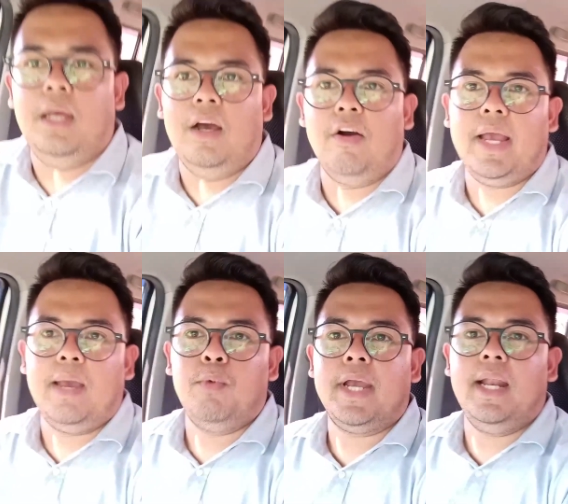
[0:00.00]
oke
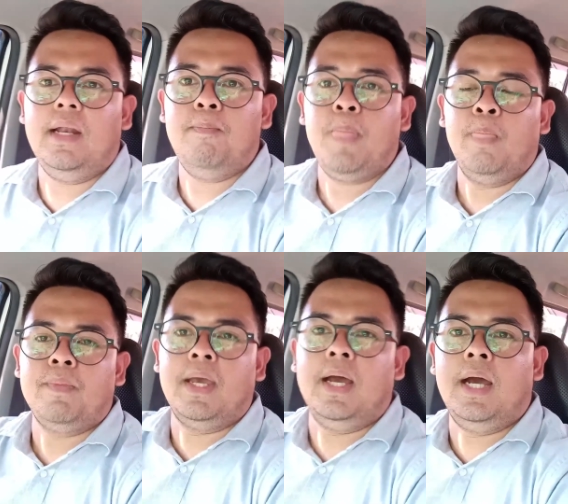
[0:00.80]
mungkin
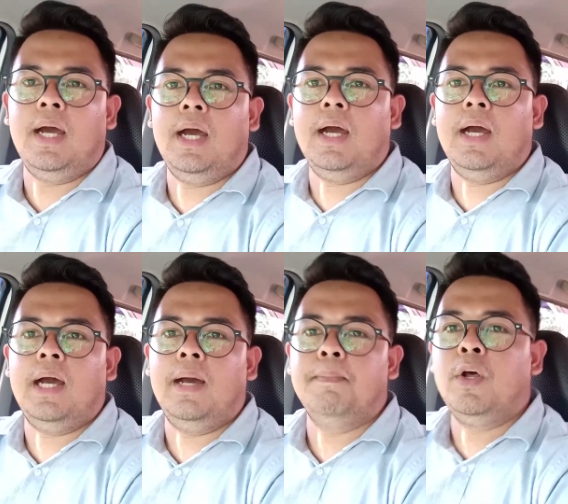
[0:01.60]
uh,
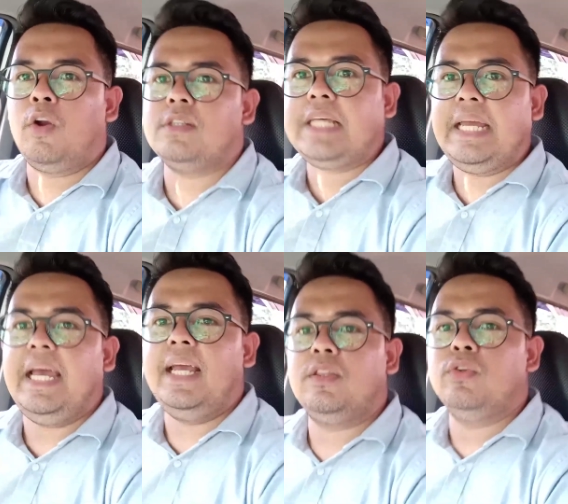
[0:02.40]
menurut
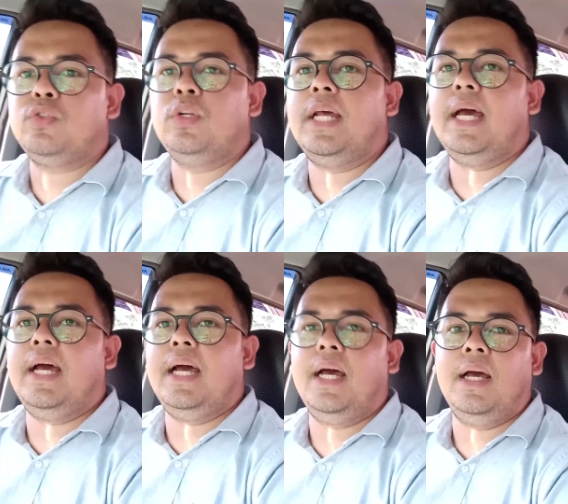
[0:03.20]
saya itu
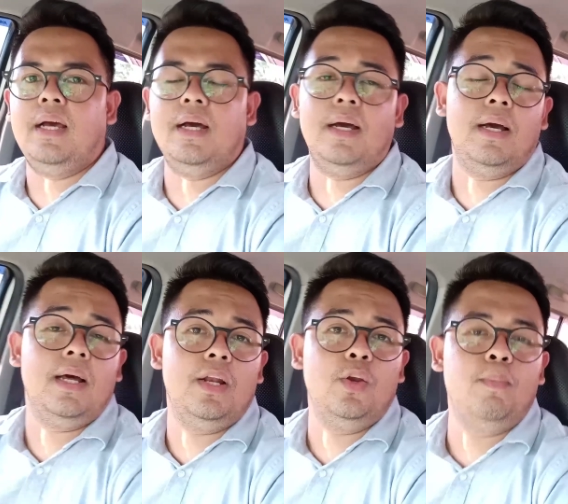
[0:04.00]
sudah
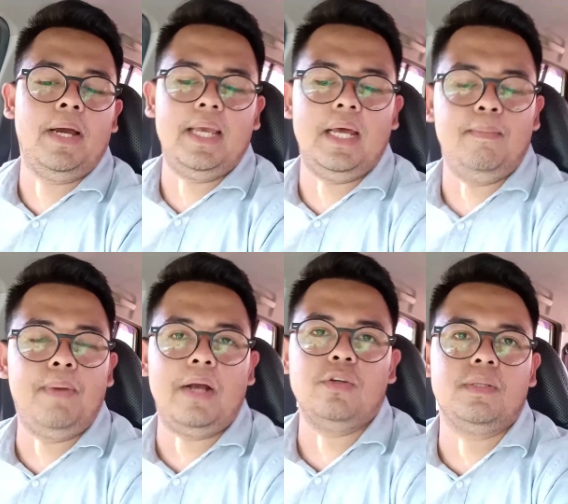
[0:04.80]
uh, lumayan
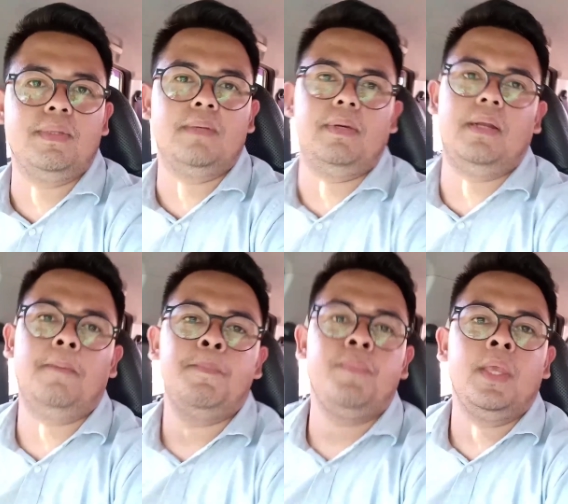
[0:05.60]
bagus teman-teman
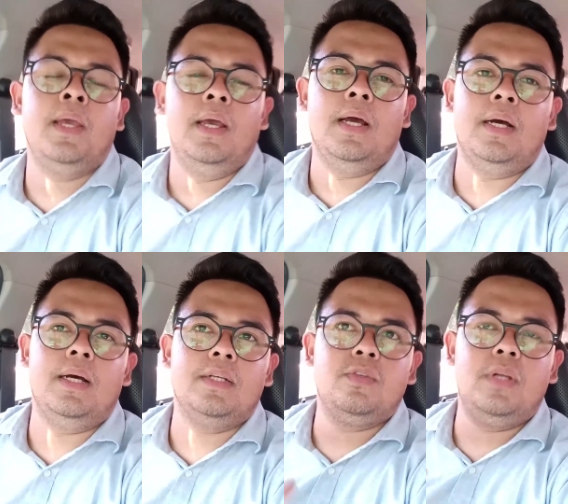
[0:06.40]

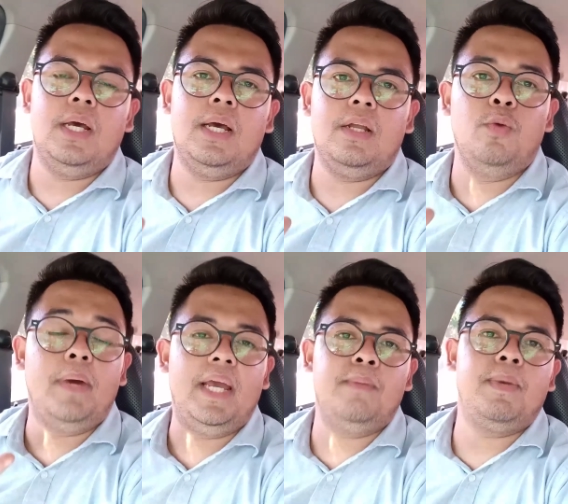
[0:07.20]
uh, sudah
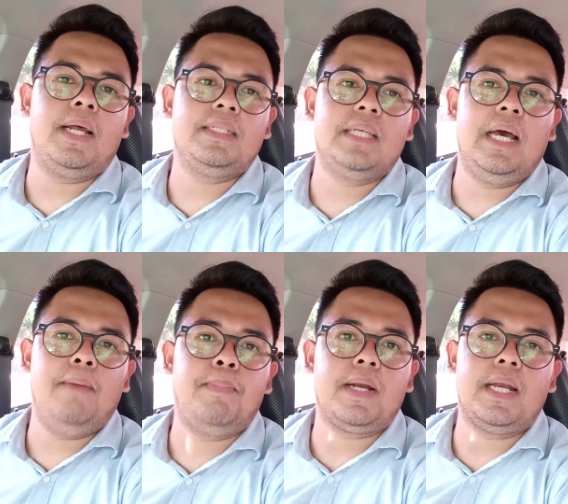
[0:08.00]
lumayan
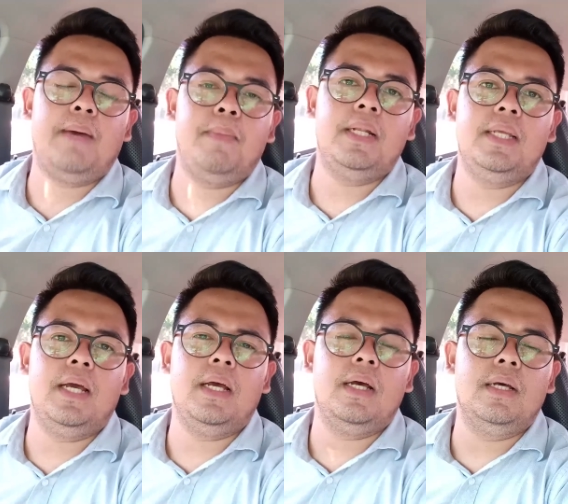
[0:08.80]
berasa
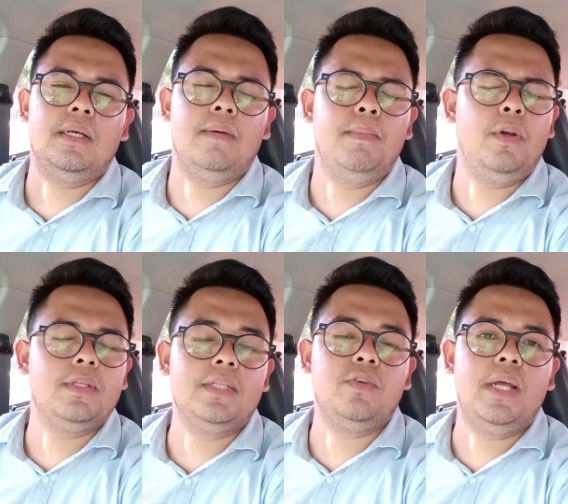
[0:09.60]
perdamannya.
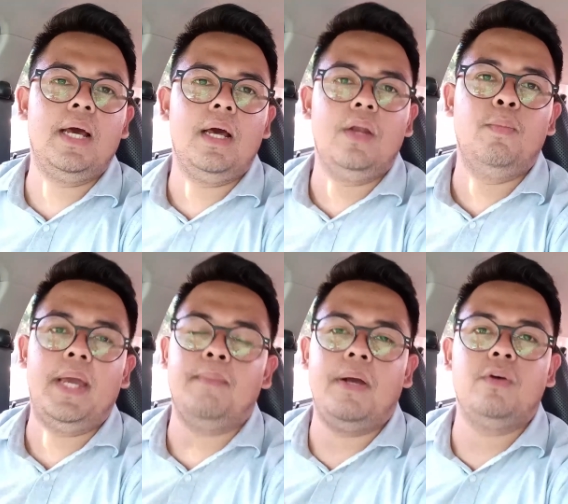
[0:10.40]
menurut saya sudah
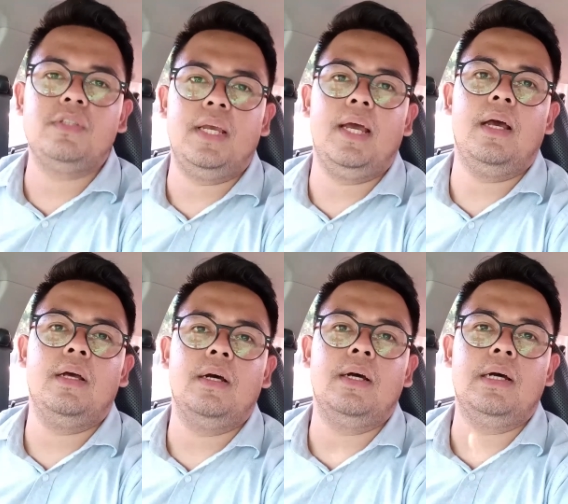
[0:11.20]
lumayan bagus
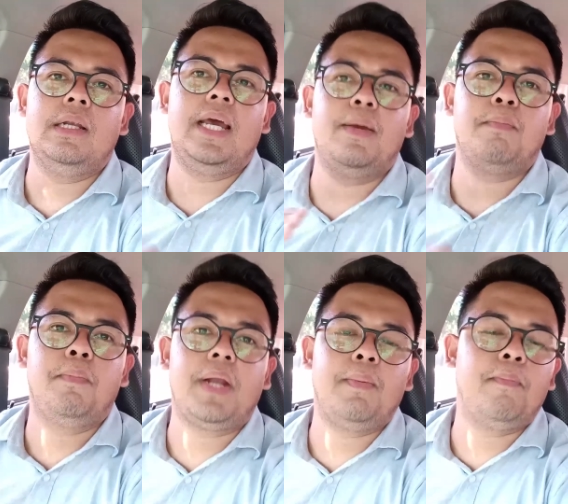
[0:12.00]
ya uh, naik
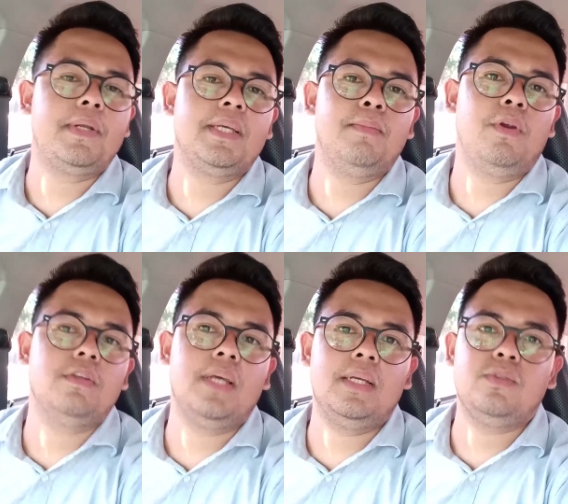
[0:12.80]
beberapa persen
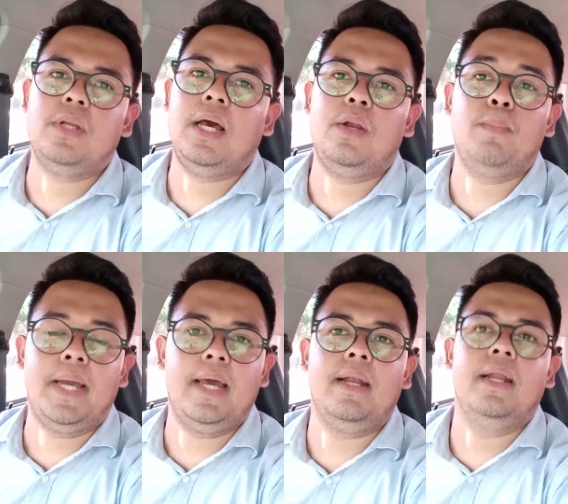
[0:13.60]
menurut saya sudah
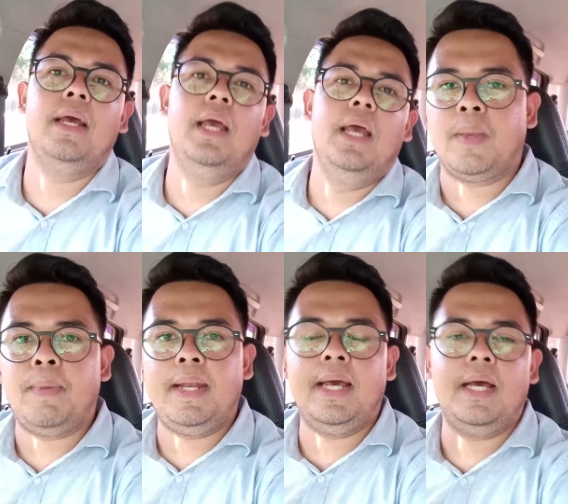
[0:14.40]
lumayan
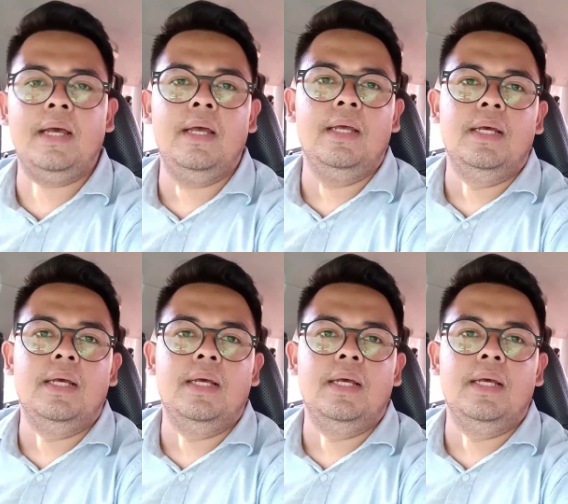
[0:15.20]
beda